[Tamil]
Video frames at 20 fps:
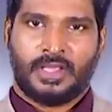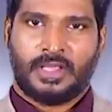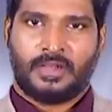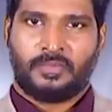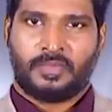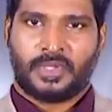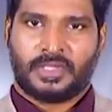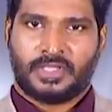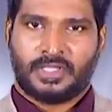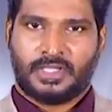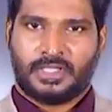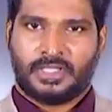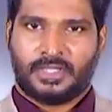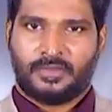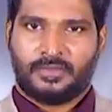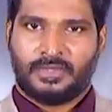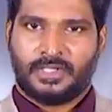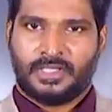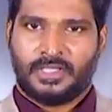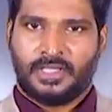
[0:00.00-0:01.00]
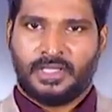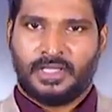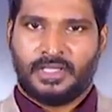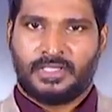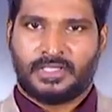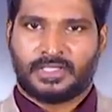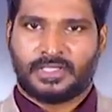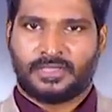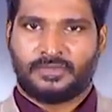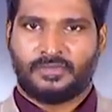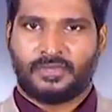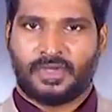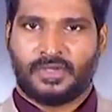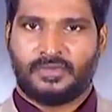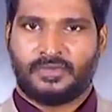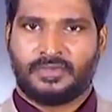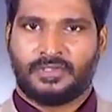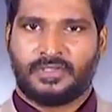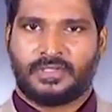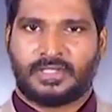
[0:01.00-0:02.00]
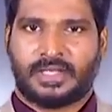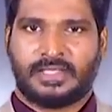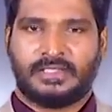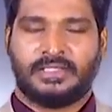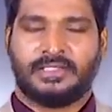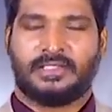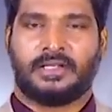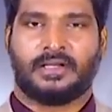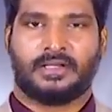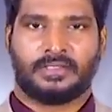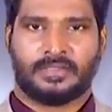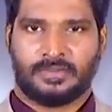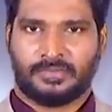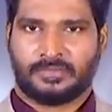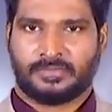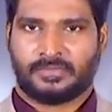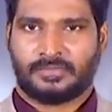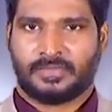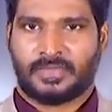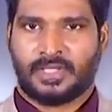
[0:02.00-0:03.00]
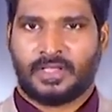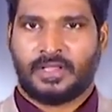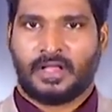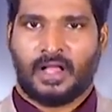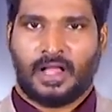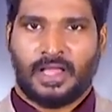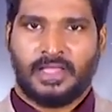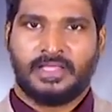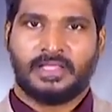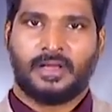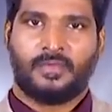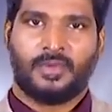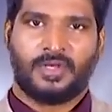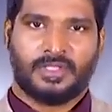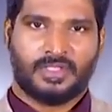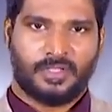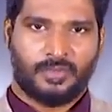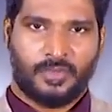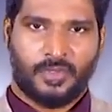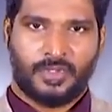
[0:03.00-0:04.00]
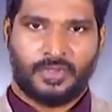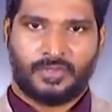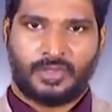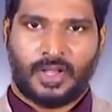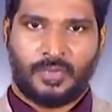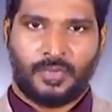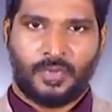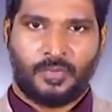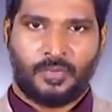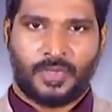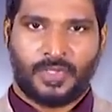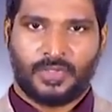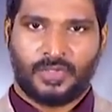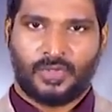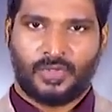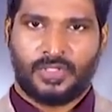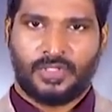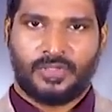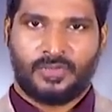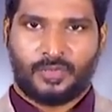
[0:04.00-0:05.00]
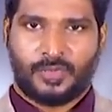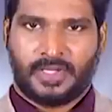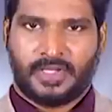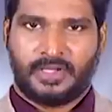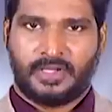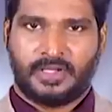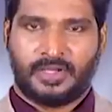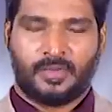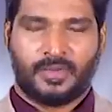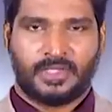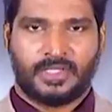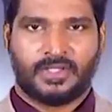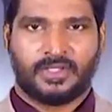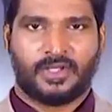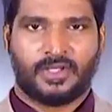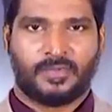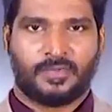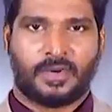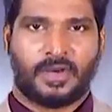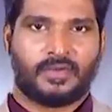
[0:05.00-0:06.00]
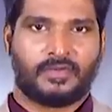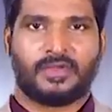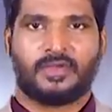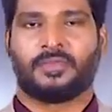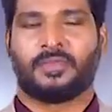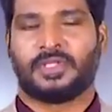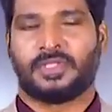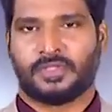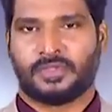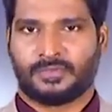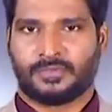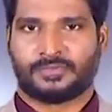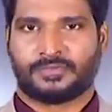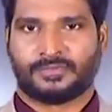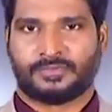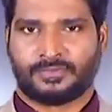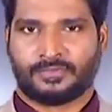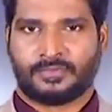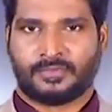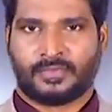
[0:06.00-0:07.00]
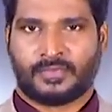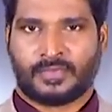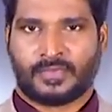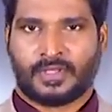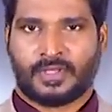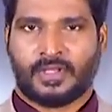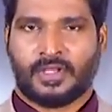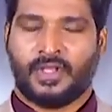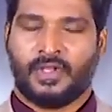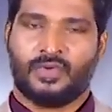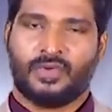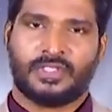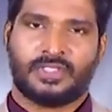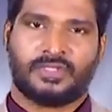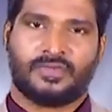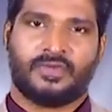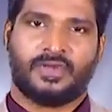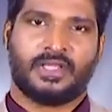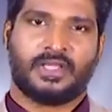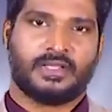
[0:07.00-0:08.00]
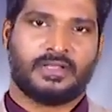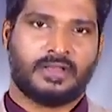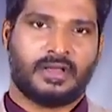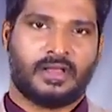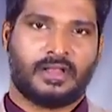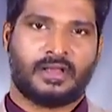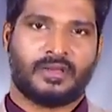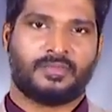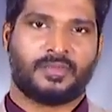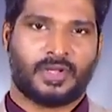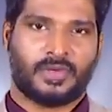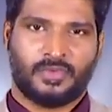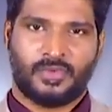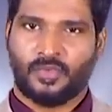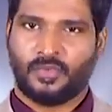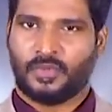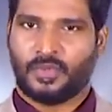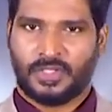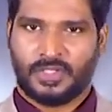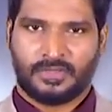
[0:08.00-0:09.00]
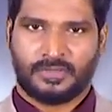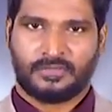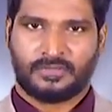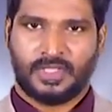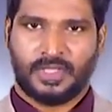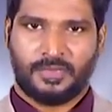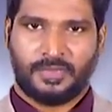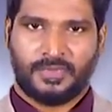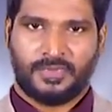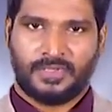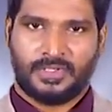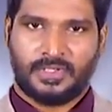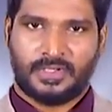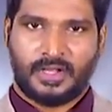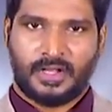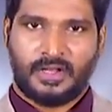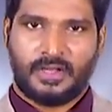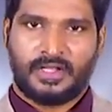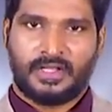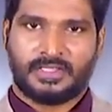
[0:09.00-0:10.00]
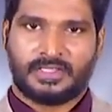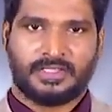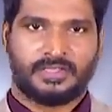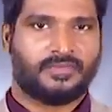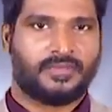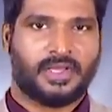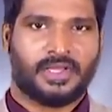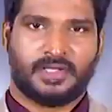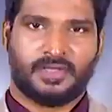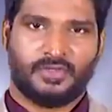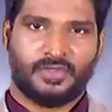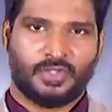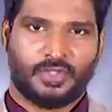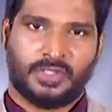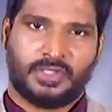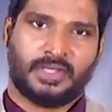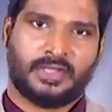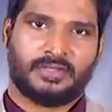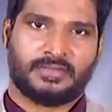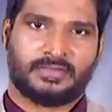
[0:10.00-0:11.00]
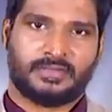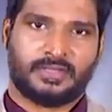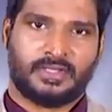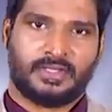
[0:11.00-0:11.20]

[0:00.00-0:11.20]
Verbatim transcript: ஏன்னா பதினெட்டாம் தேதி இந்த செவ்வாய் வந்து டிரான்சிட் ஆகுது ஐந்தாம் இடத்துக்கு போயிடும் அப்போது பதினொன்று பன்னிரெண்டாம் இடத்துல அதோடைய பார்வையை பதிக்கும் இன்னொன்று செவ்வாய்க்கு நாலாம் பார்வையும் உண்டு இப்போ வந்து நாலில் செவ்வாய் இருக்குன்னு வச்சுங்க